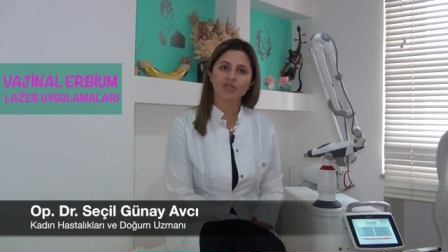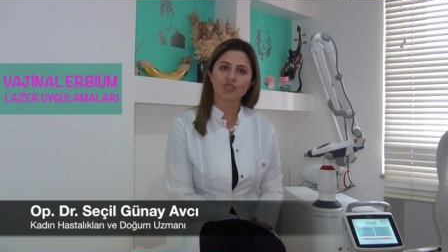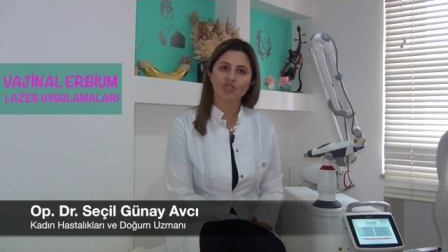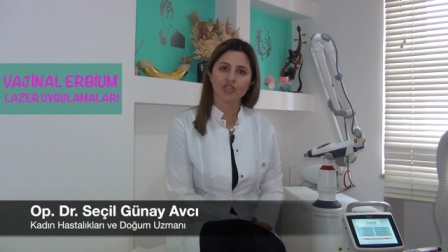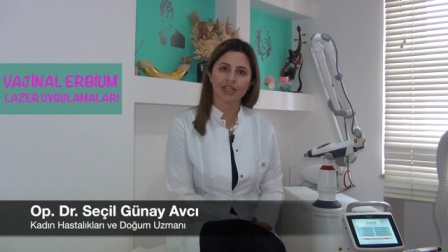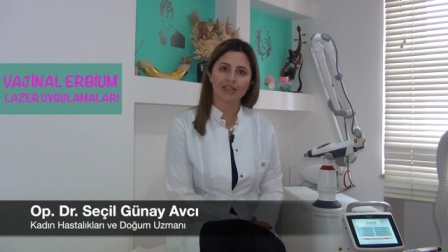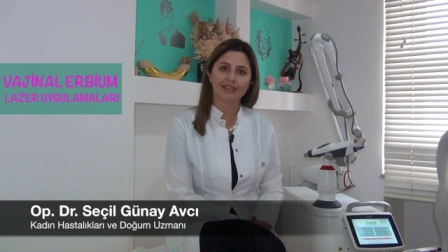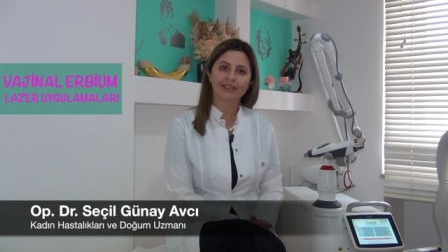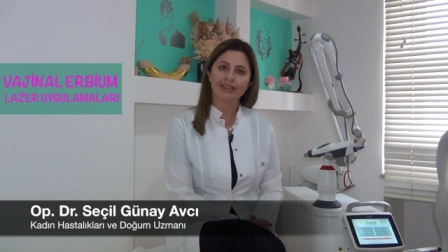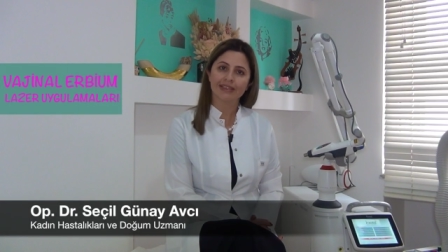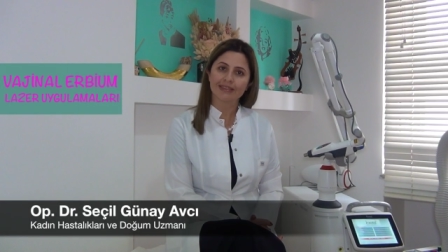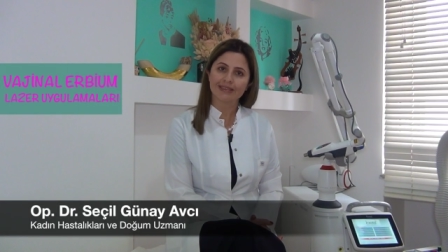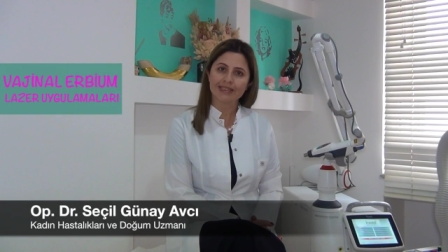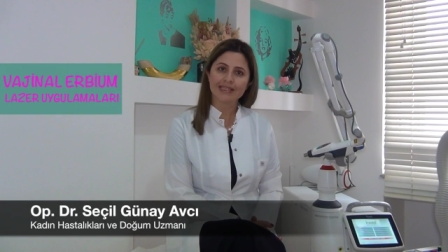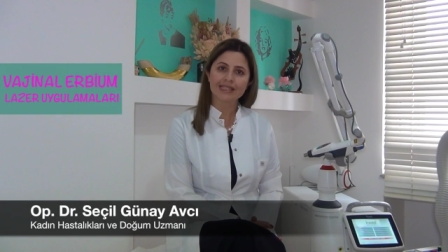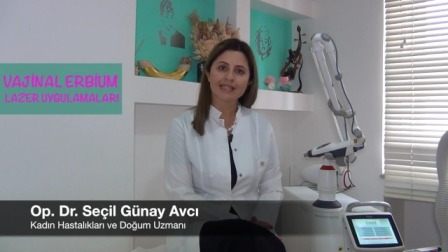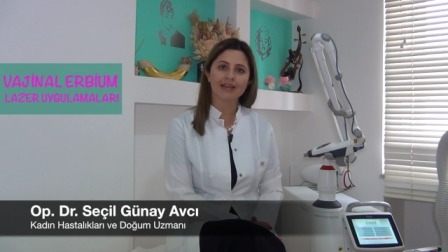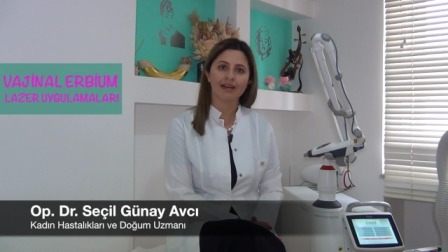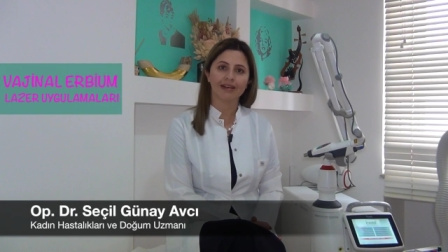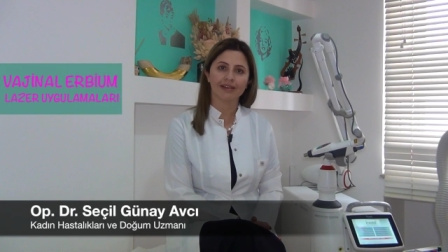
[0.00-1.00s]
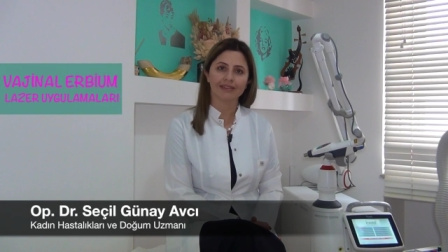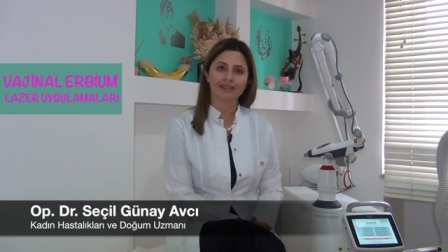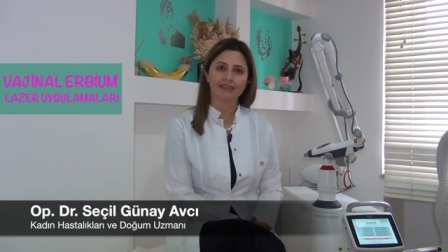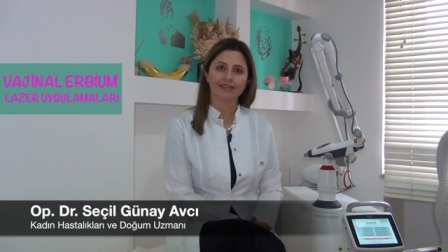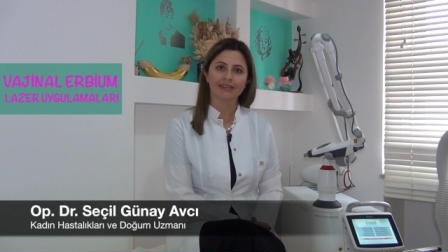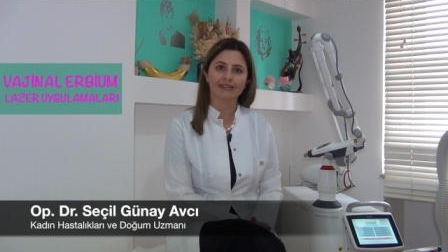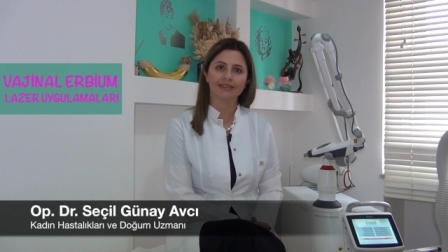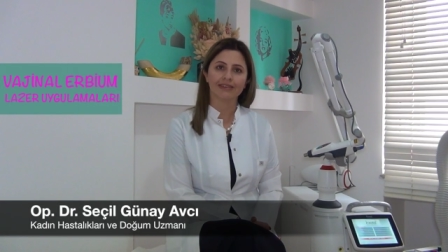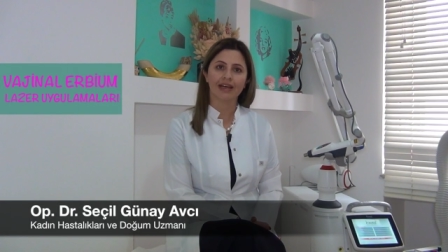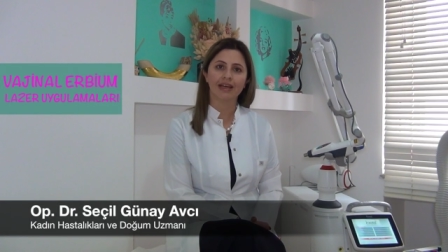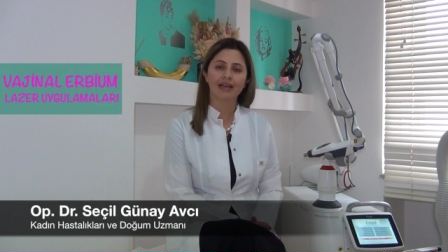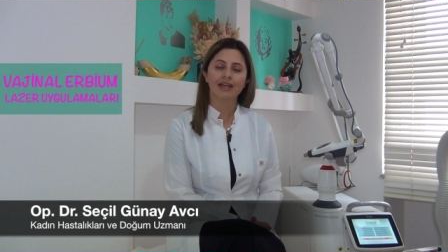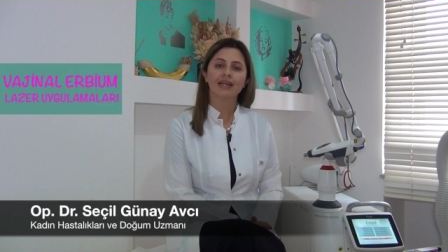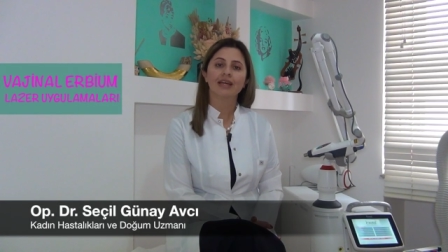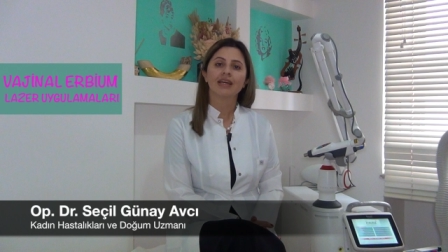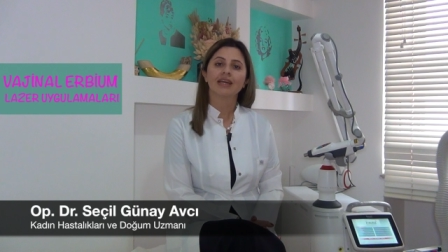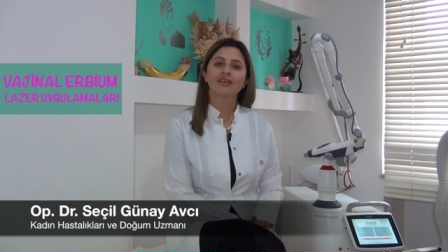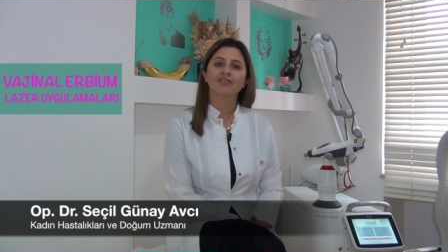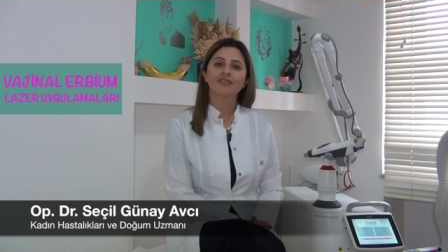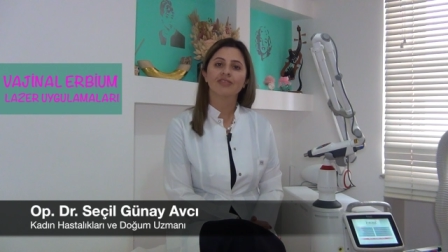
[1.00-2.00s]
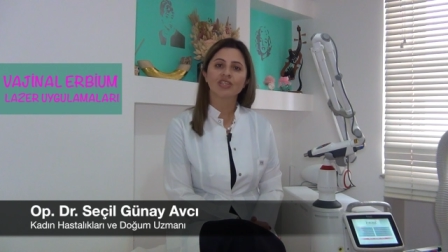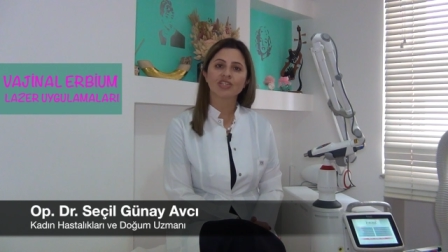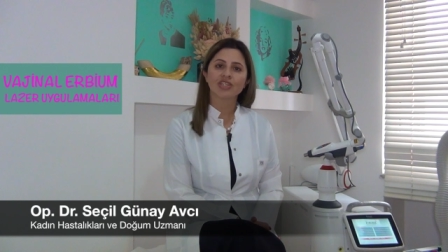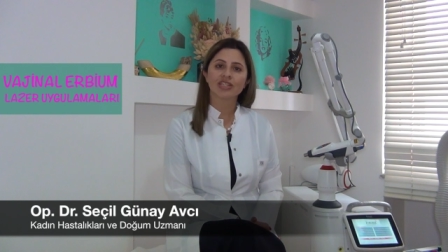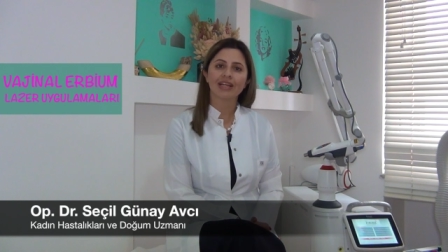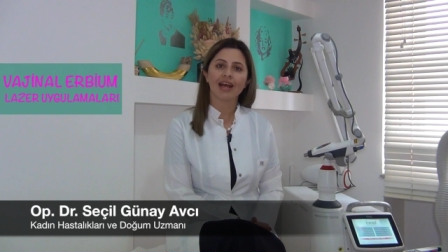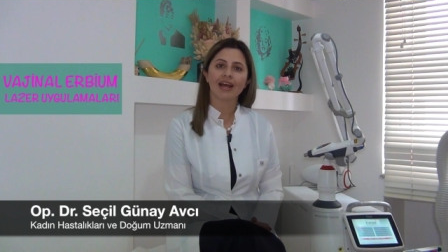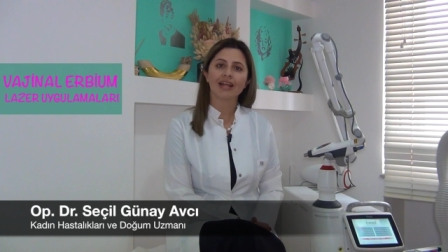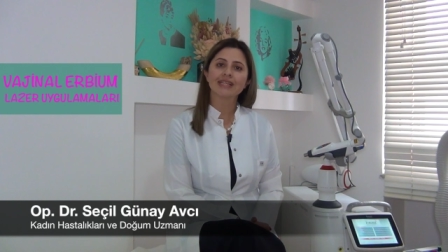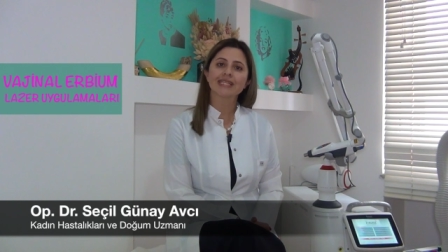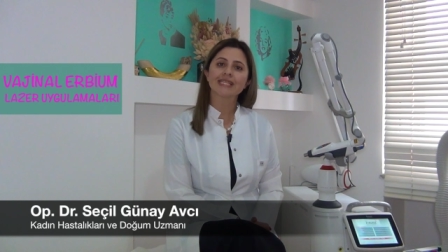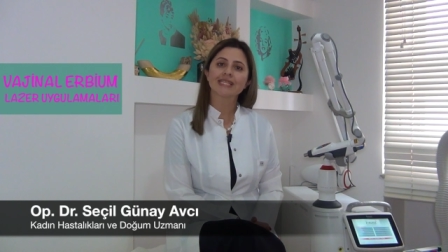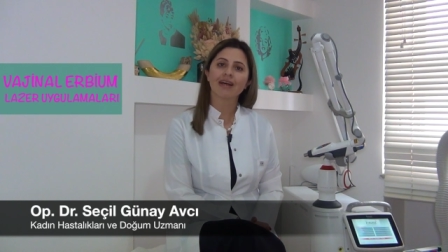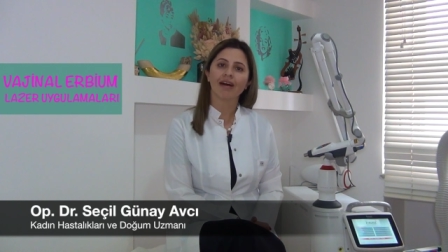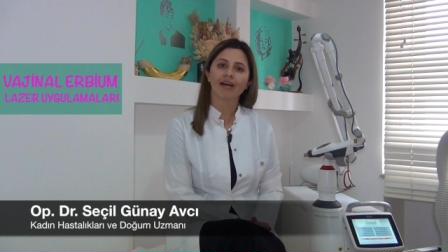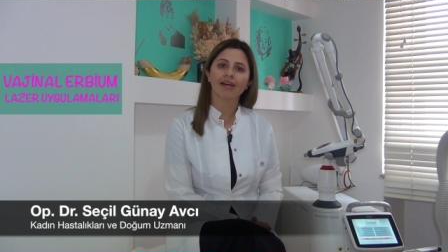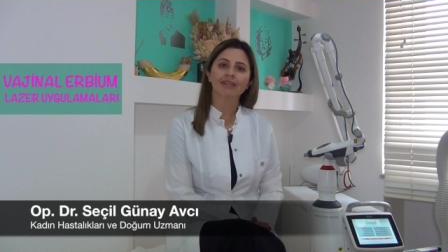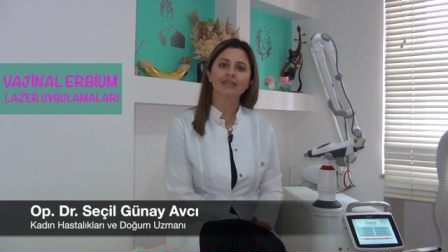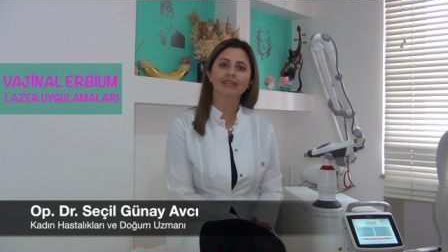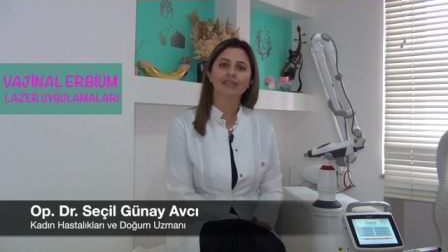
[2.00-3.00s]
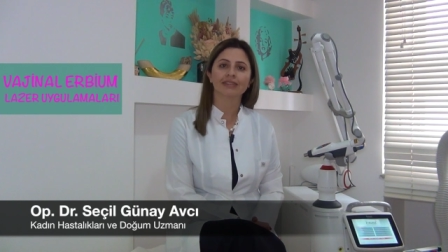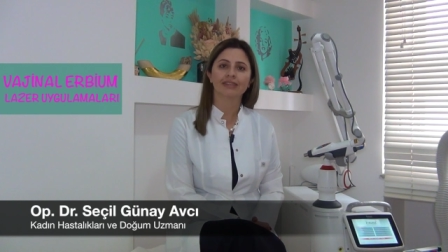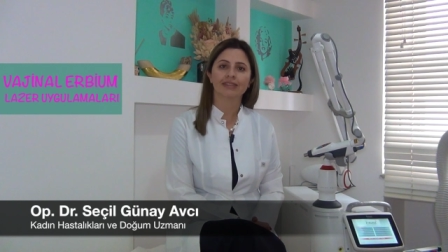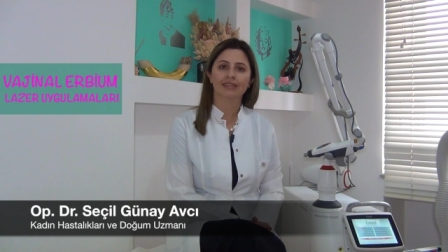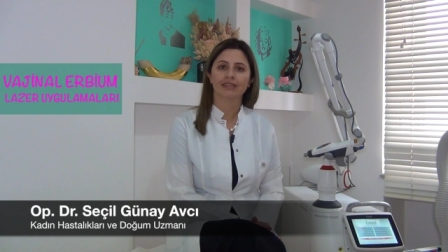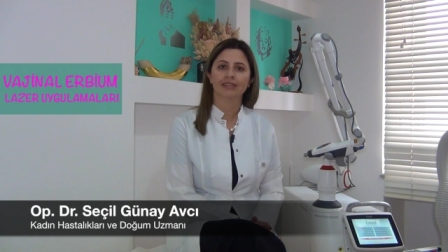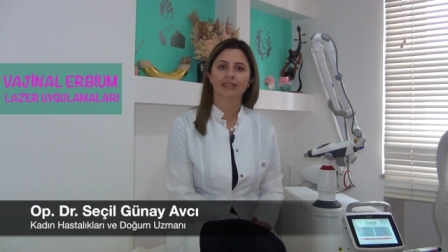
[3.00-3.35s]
için kadın sağlığında vajinal sağlık